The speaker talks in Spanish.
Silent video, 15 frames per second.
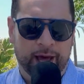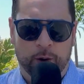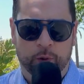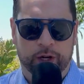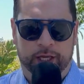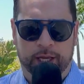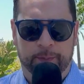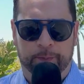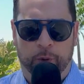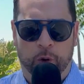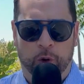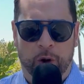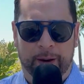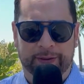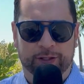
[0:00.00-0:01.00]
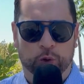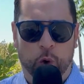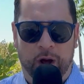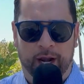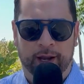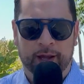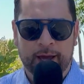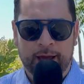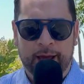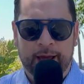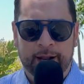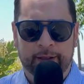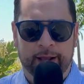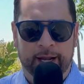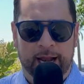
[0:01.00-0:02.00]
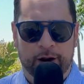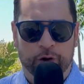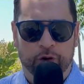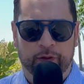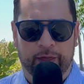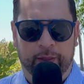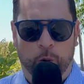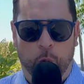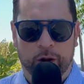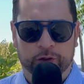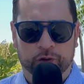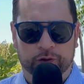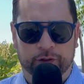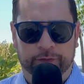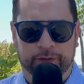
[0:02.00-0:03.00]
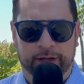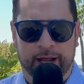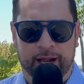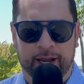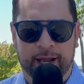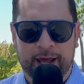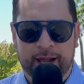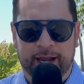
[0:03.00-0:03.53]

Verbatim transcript: a un equipo habitual en la ronda de cuartos de final,